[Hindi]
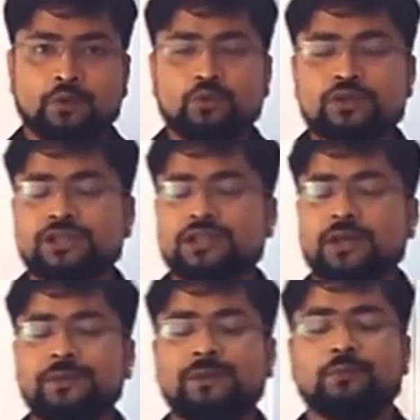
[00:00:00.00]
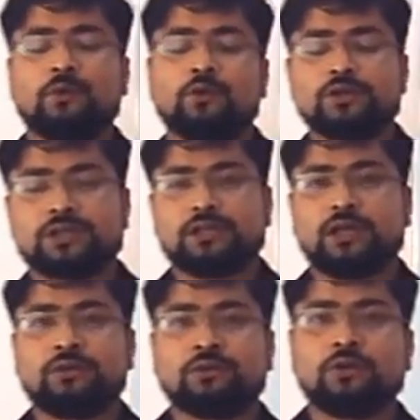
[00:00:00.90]
उससे भी बहुत
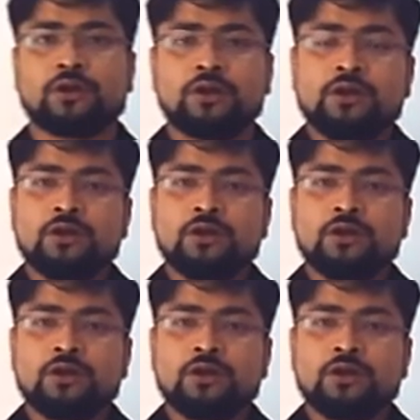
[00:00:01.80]
ज़्यादा दुख